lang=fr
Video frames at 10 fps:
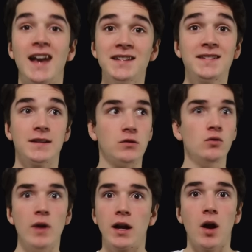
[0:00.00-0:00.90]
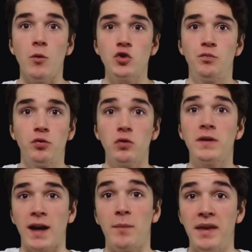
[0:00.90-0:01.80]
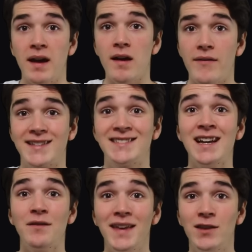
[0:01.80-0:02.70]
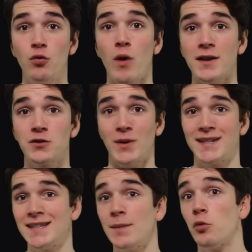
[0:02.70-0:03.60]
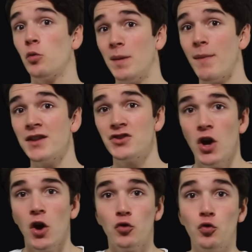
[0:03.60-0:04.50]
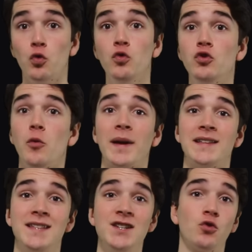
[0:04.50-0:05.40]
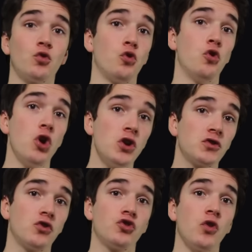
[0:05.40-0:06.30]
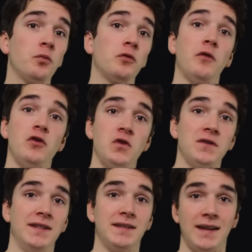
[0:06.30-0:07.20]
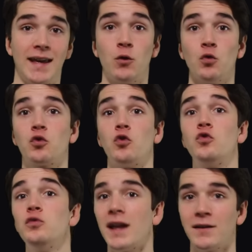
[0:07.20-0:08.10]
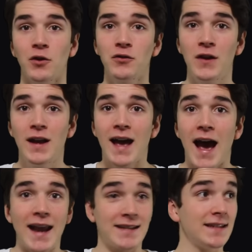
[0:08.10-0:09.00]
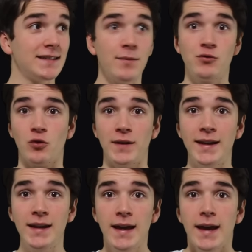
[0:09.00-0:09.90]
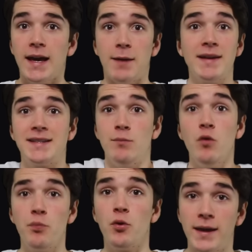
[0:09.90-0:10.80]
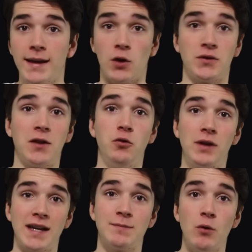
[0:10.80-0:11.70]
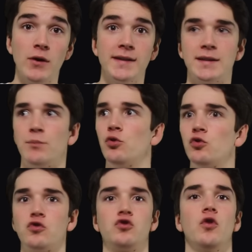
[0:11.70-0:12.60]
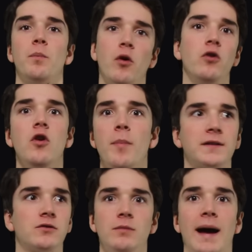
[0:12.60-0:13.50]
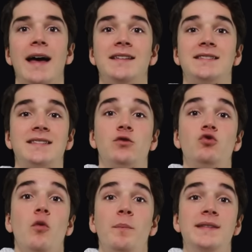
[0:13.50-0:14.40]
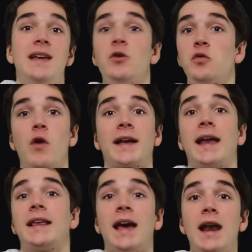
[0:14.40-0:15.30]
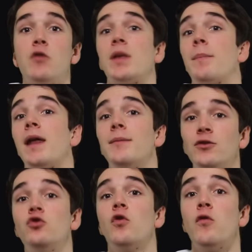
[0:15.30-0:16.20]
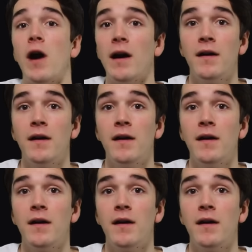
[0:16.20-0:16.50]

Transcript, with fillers: La saison, elle commence plutôt très bien avec 5 victoires sur les 7 premiers matchs, dont une de prestige contre le LOSC, champion de France en titre. Et contre toute attente, à la 7 journée, eh ben c'est Montpellier qui est en tête du classement et c'est plutôt surprenant parce que bah, c'est toujours bizarre de voir quelqu'un là où t'as pas l'habitude de le voir.